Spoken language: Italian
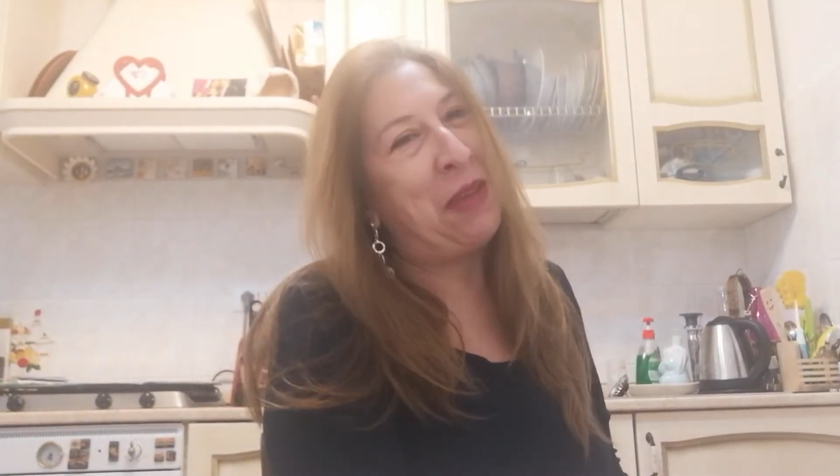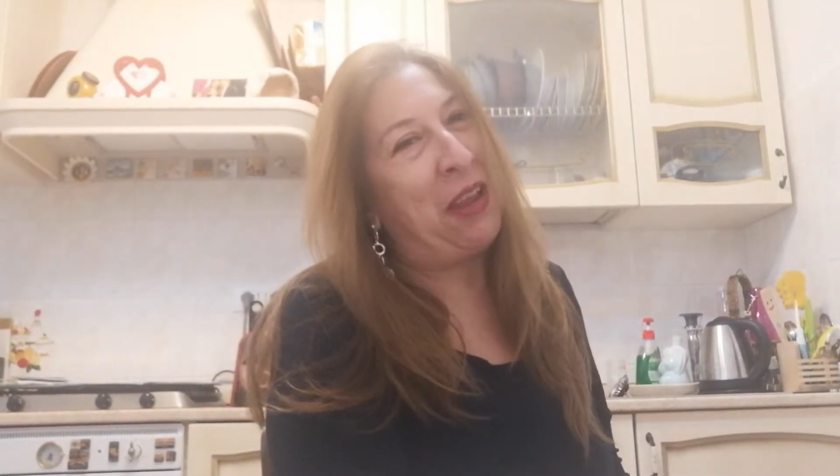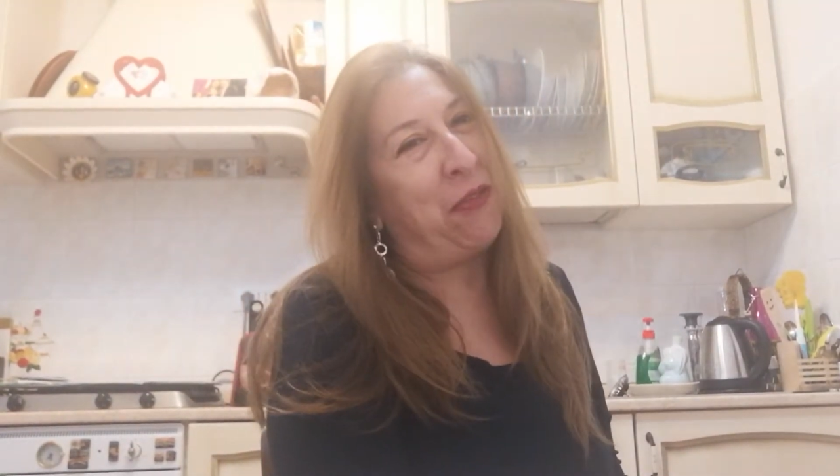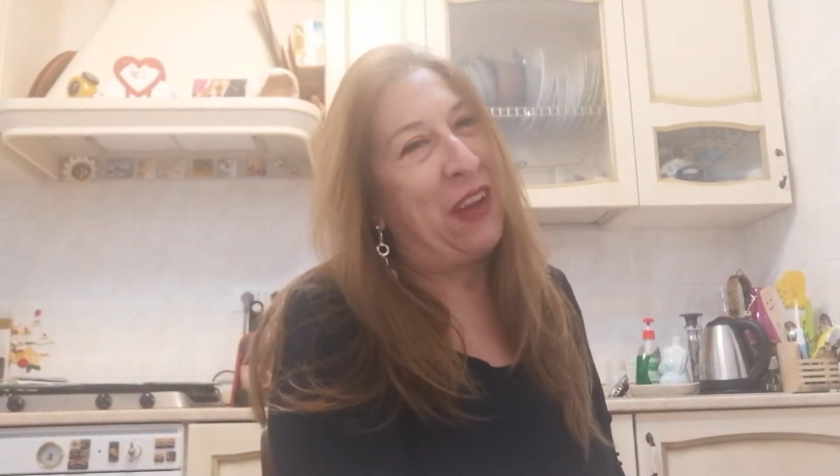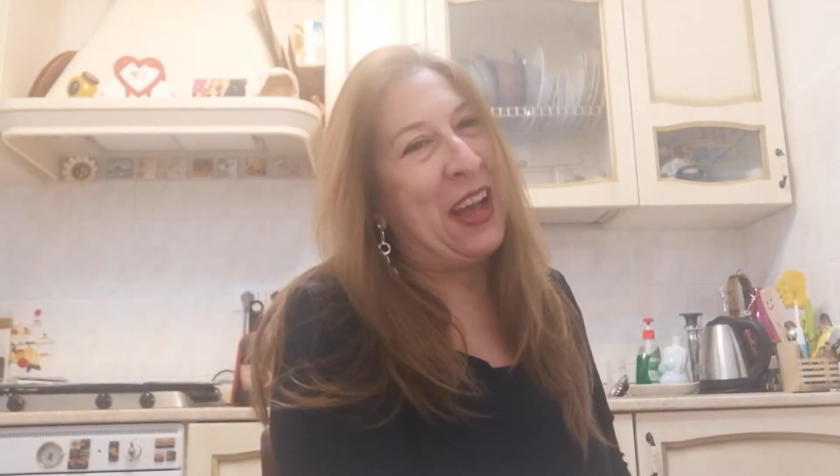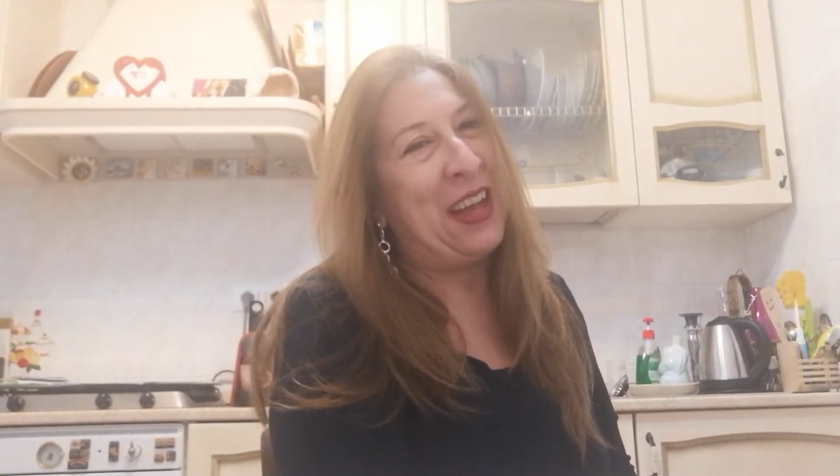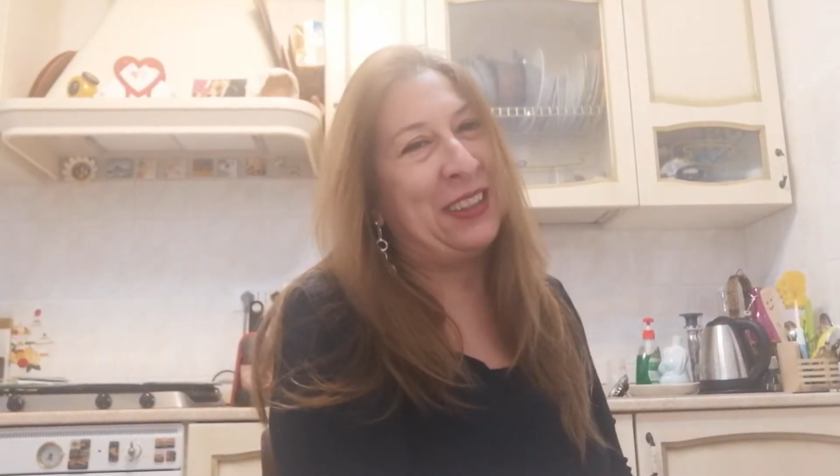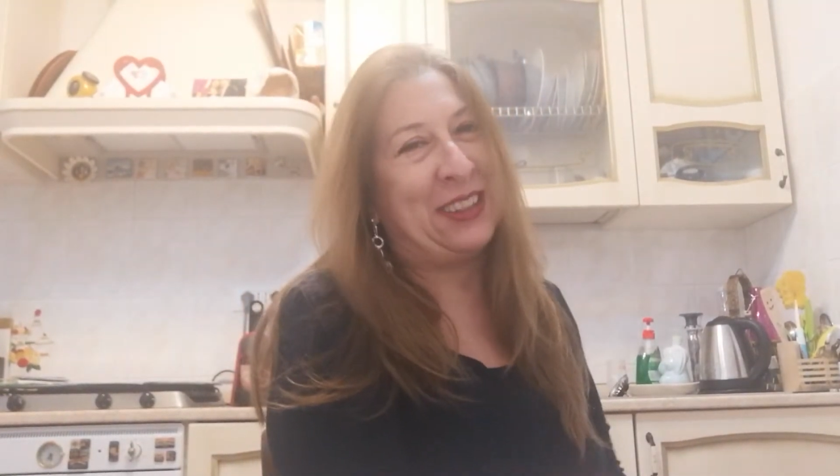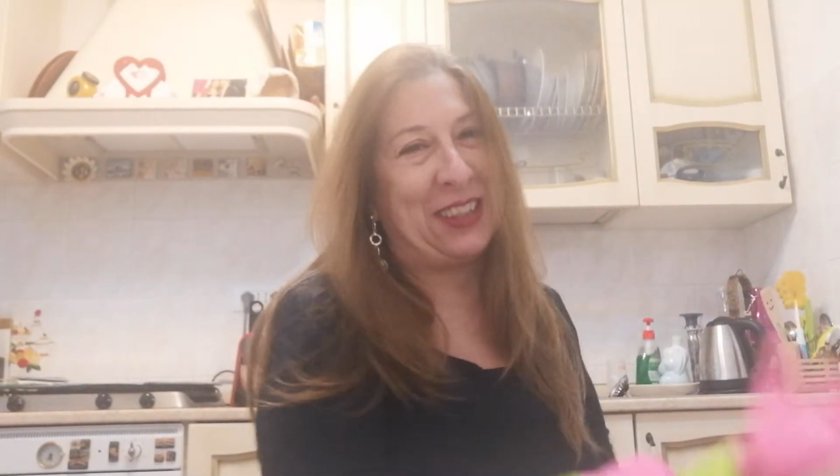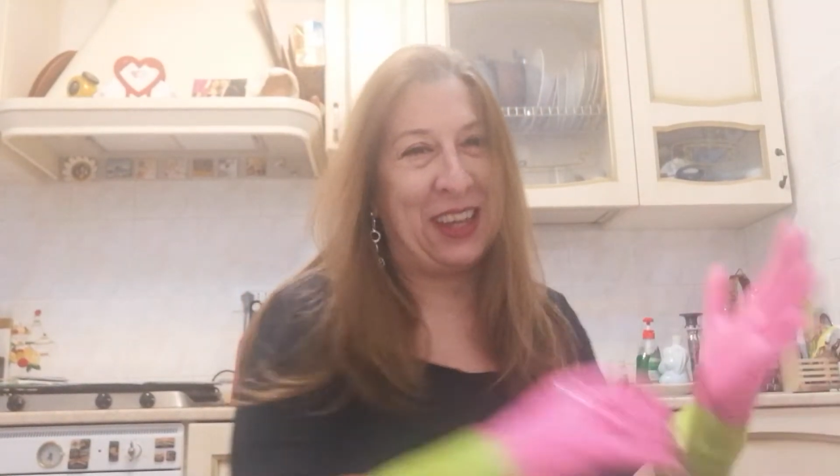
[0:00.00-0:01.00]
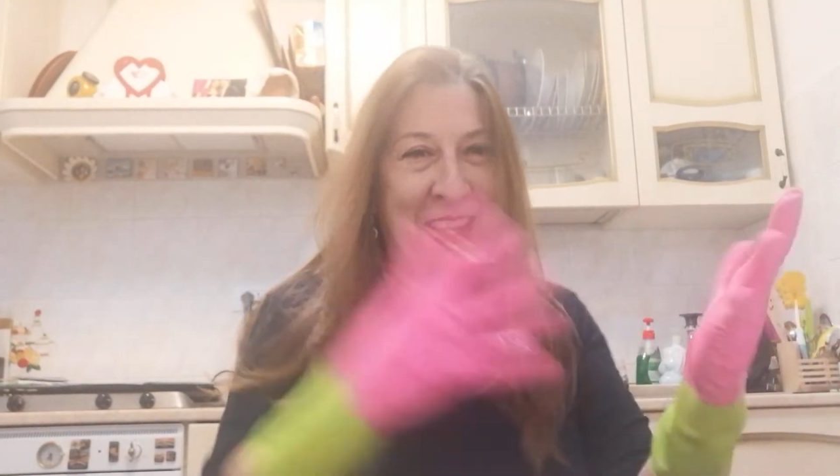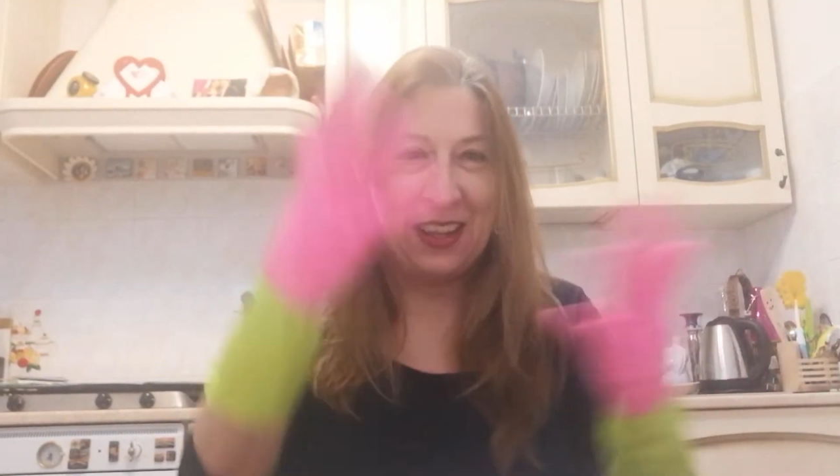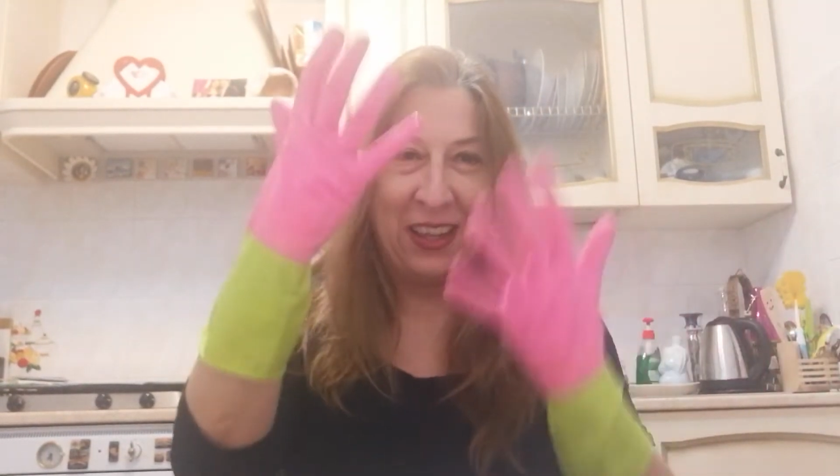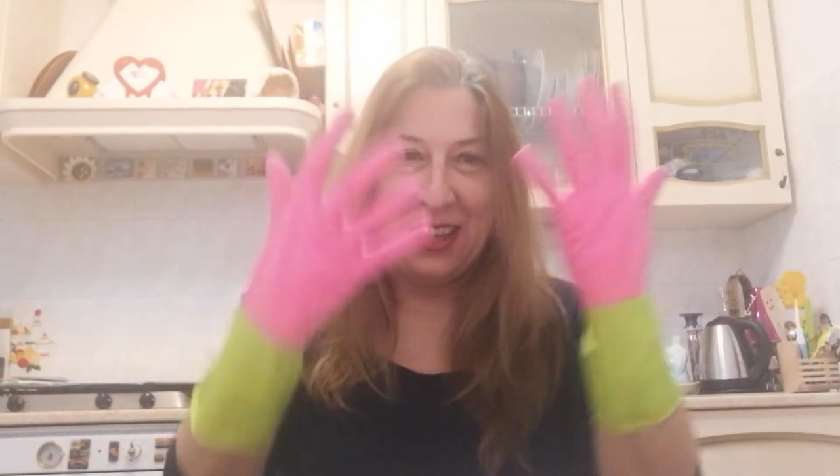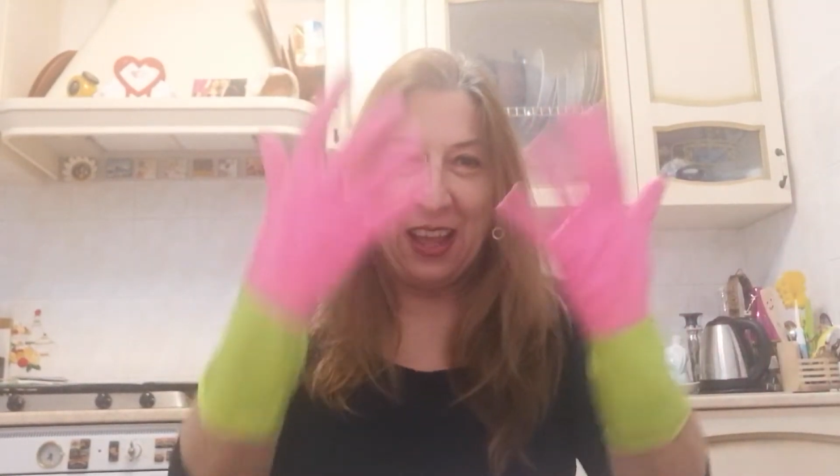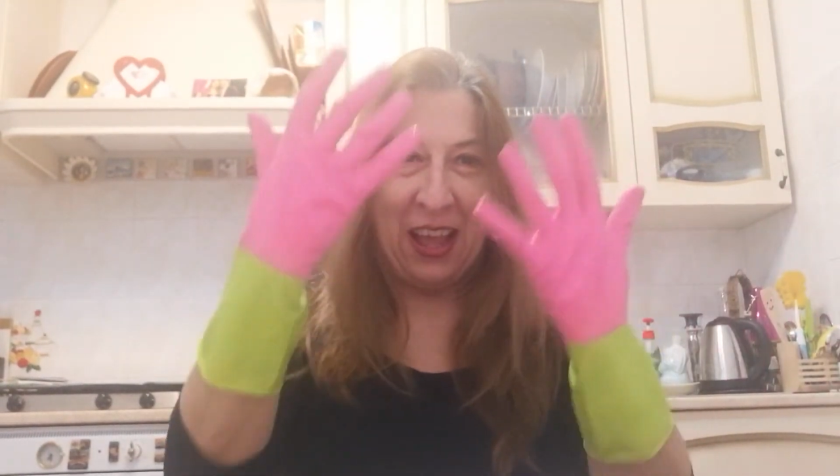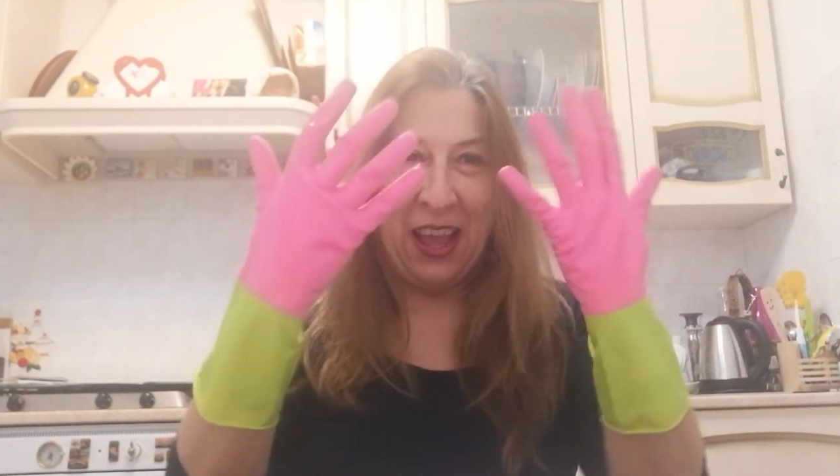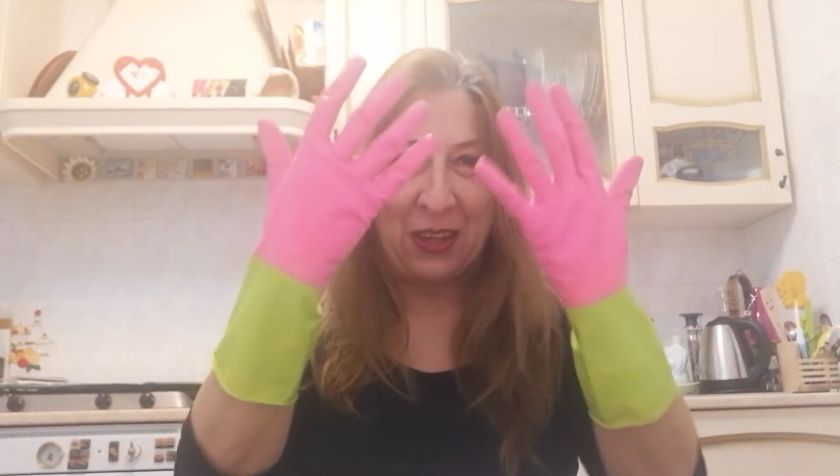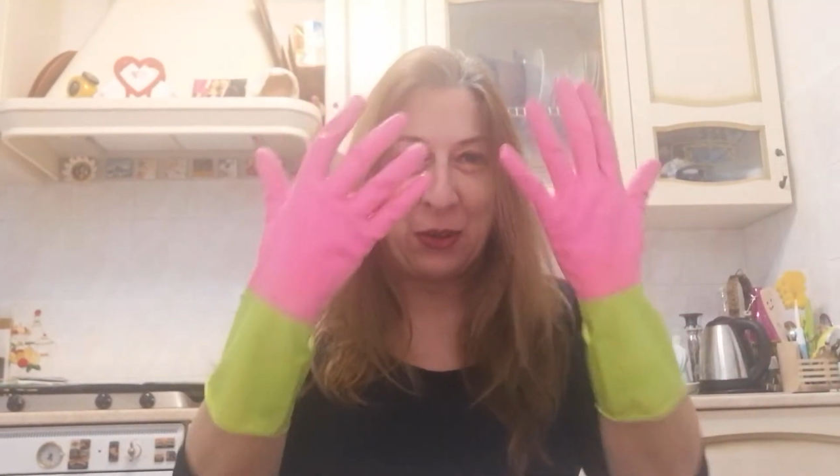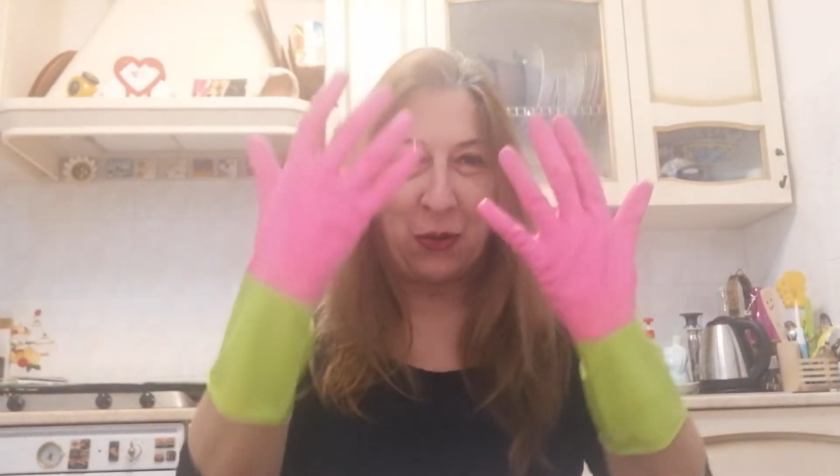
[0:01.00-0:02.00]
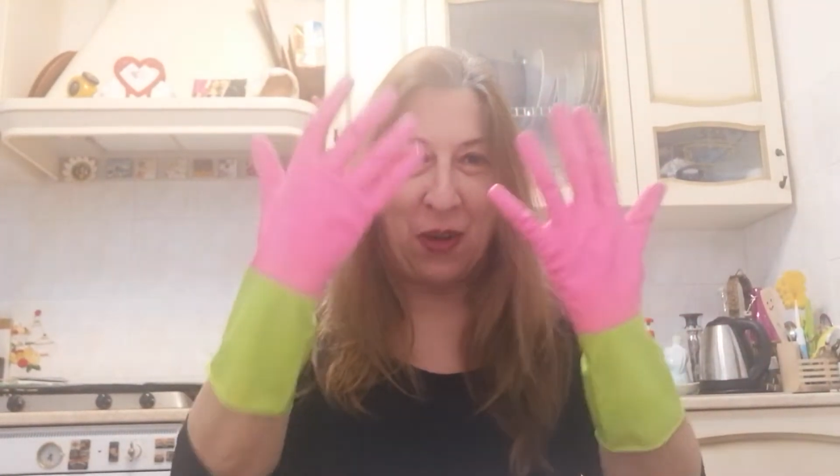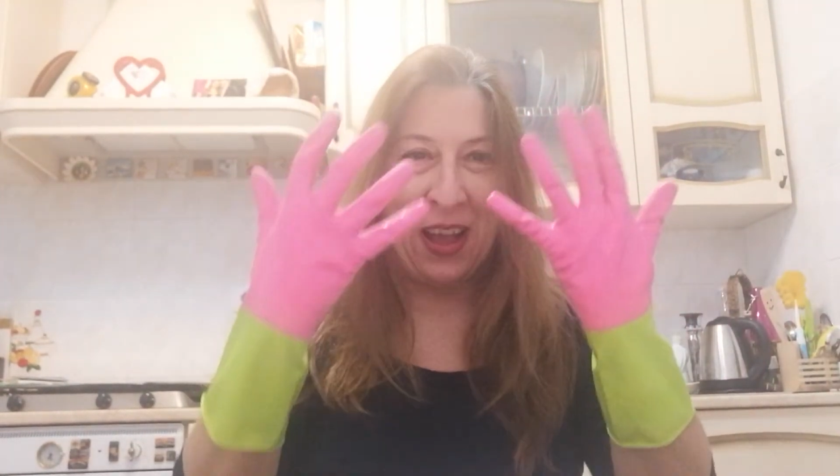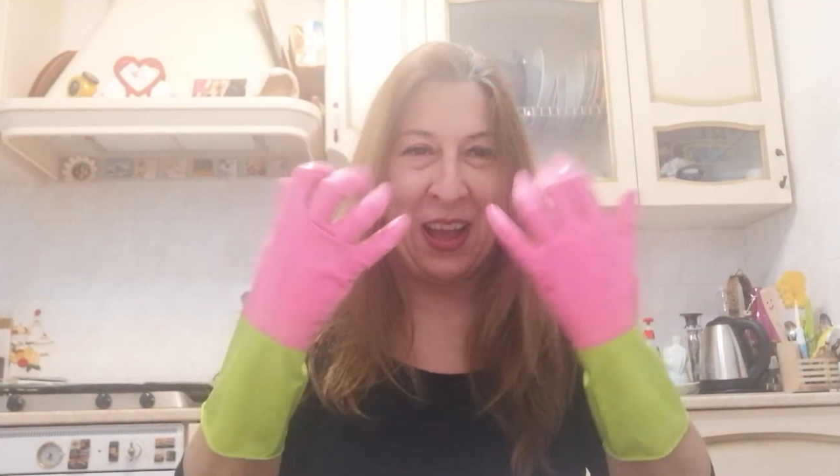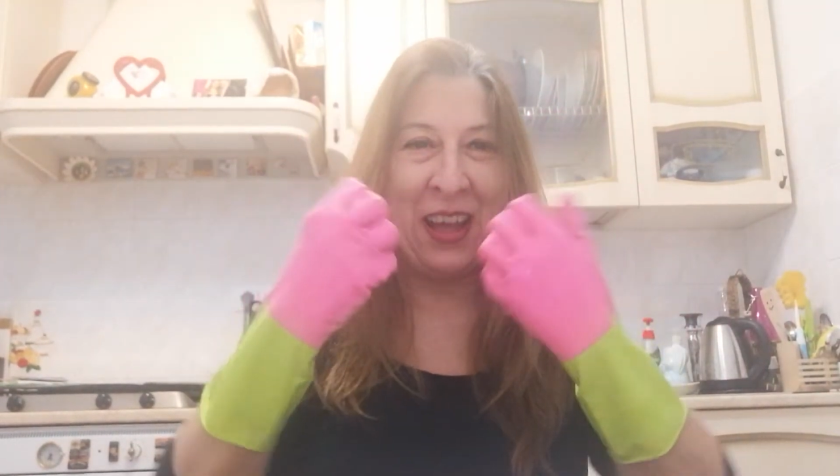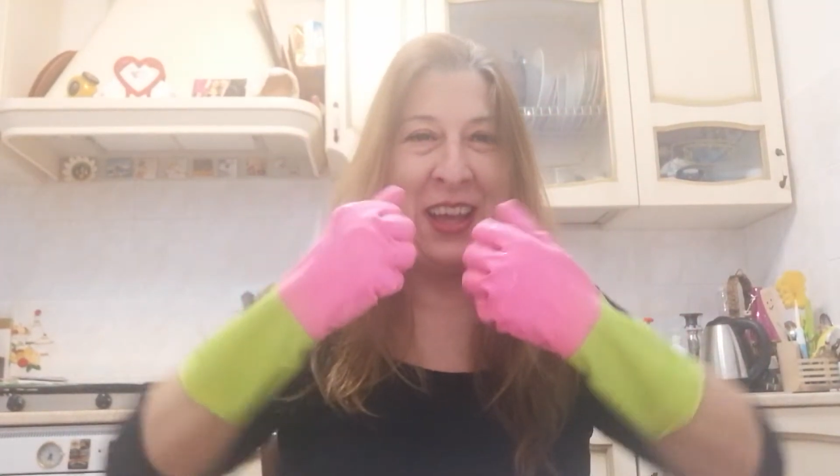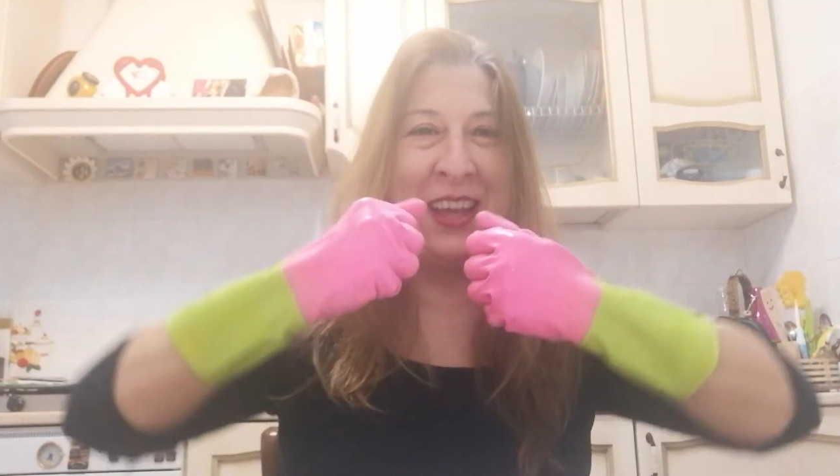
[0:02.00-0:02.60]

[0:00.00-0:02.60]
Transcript: i miei fas? Ecco qua.